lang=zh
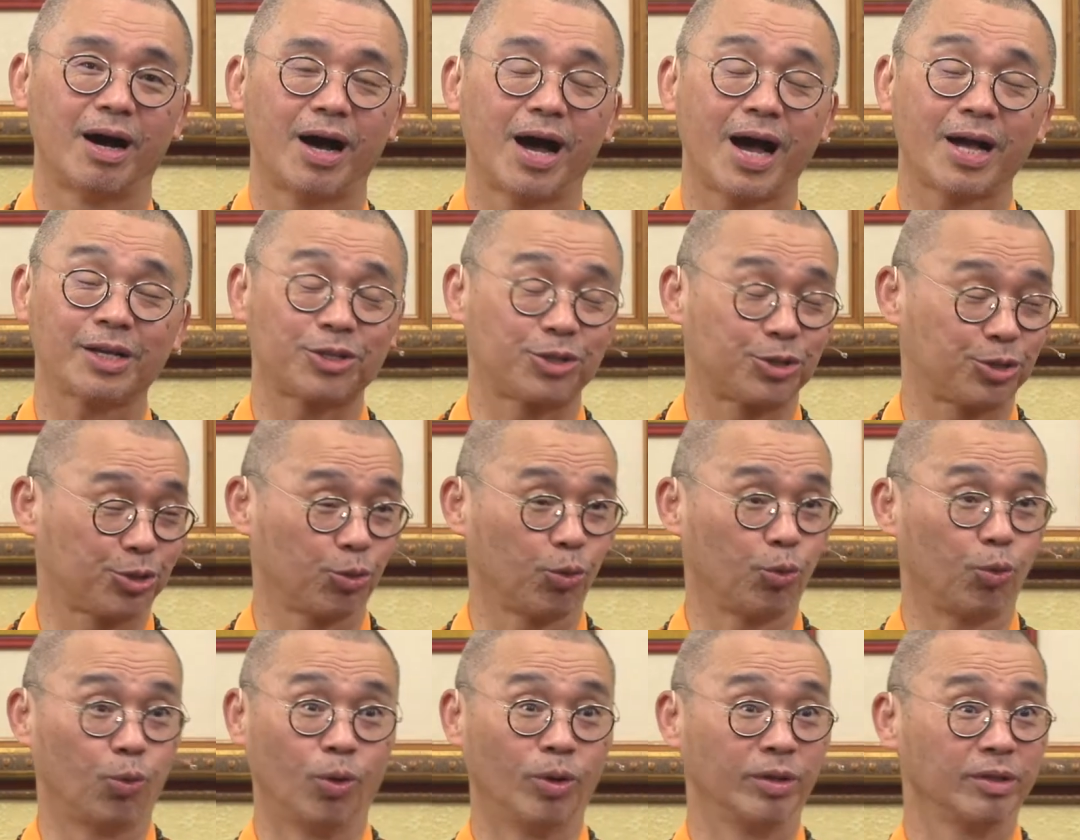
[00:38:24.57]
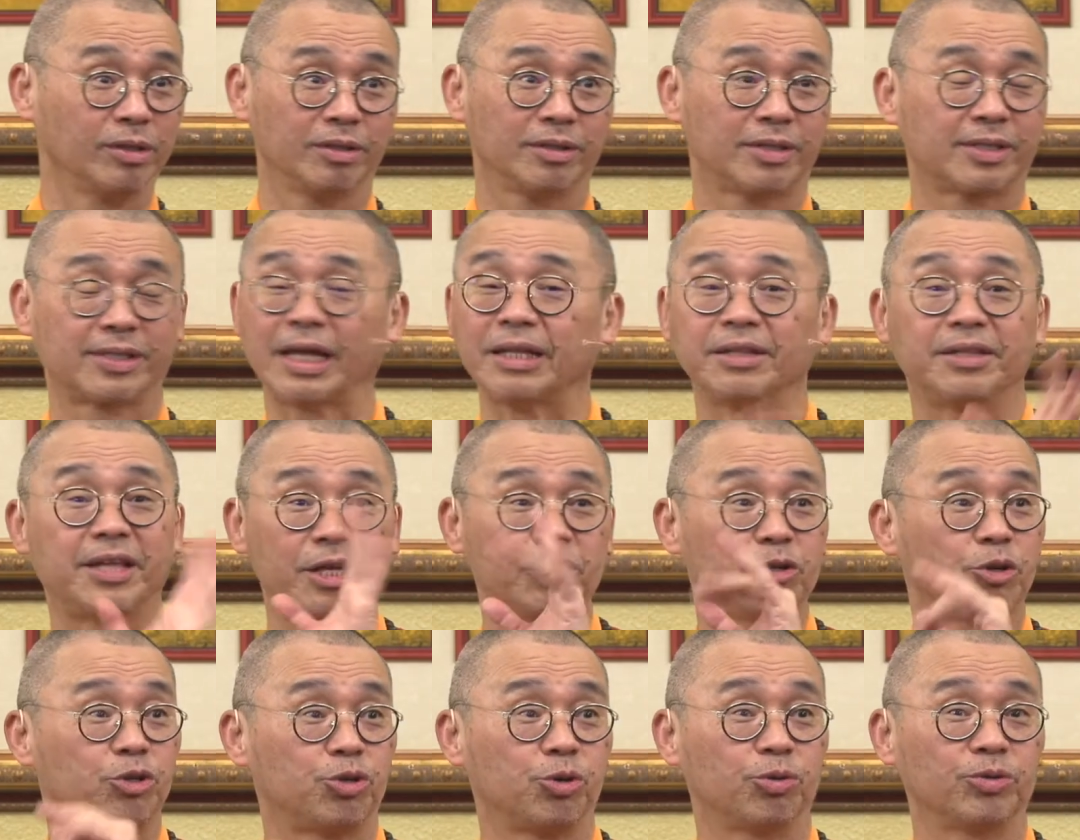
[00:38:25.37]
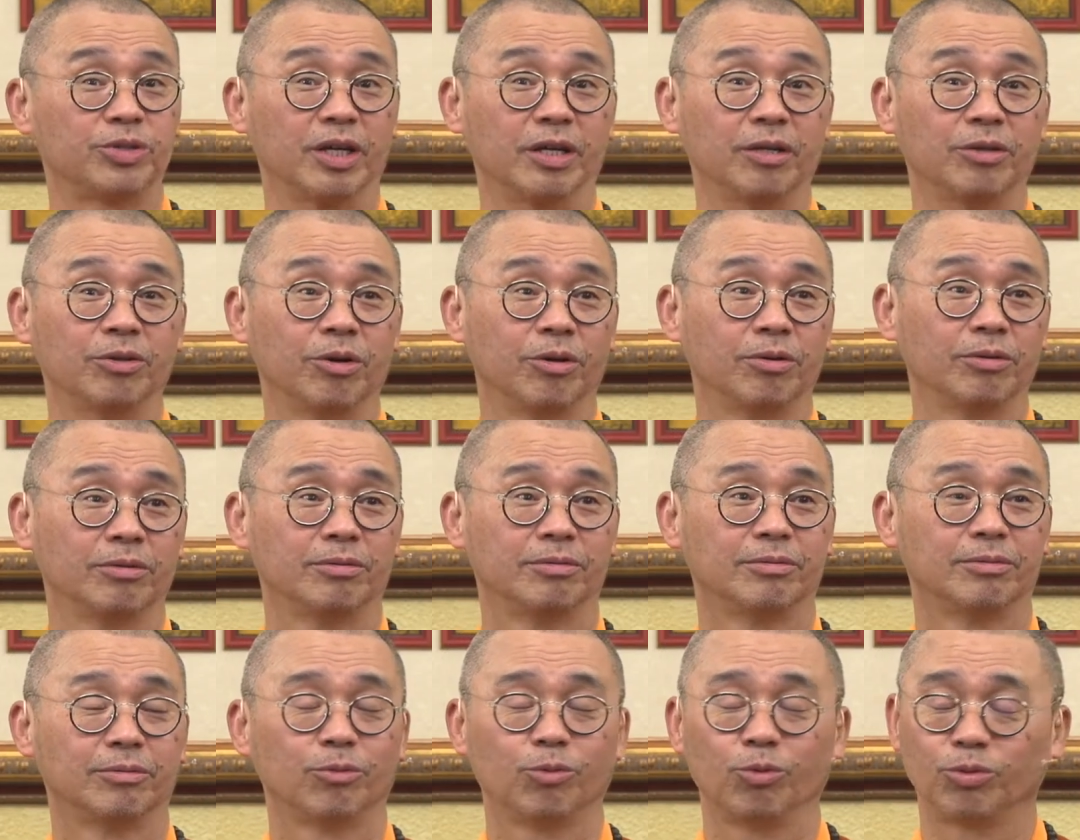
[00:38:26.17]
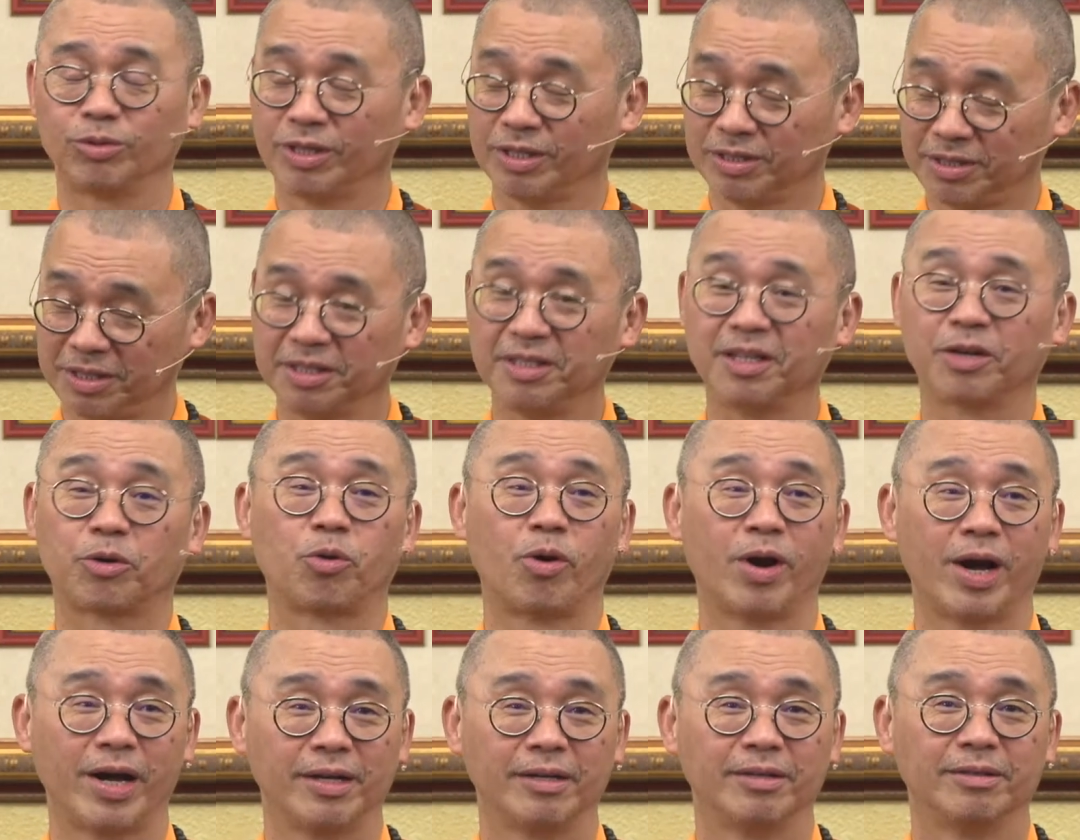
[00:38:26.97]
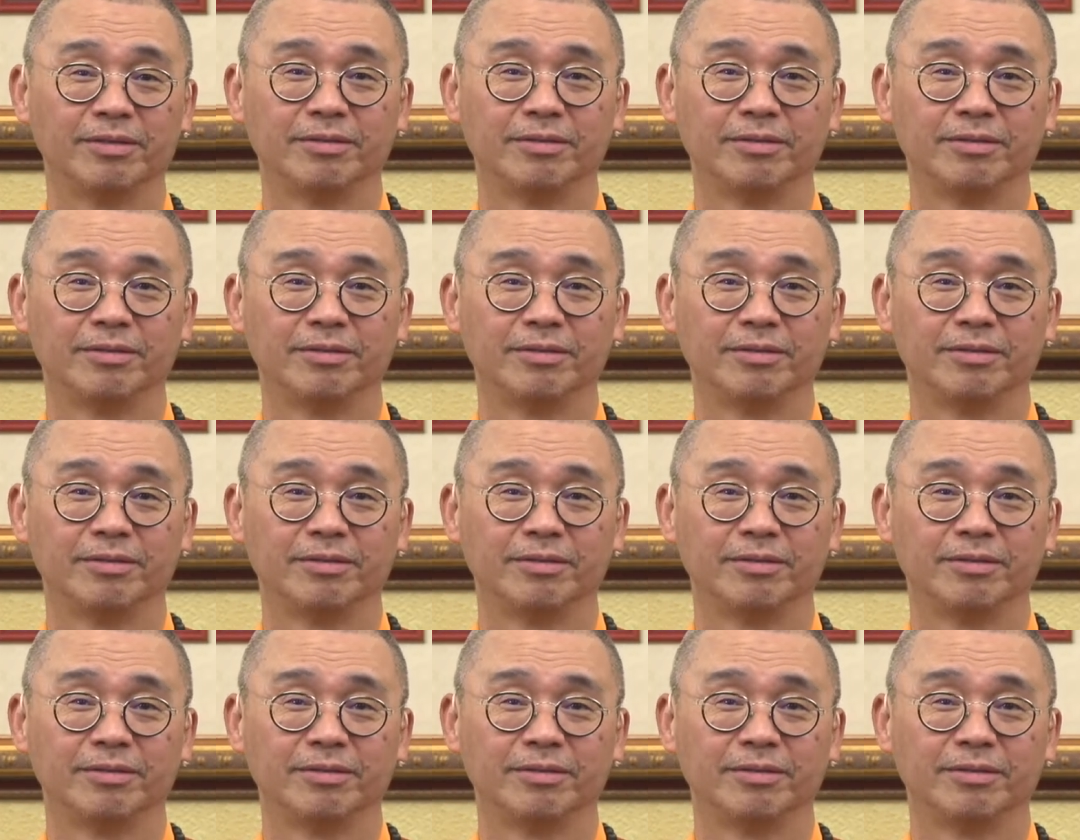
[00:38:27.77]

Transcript: 啊！我3天就修成了，我说真的快。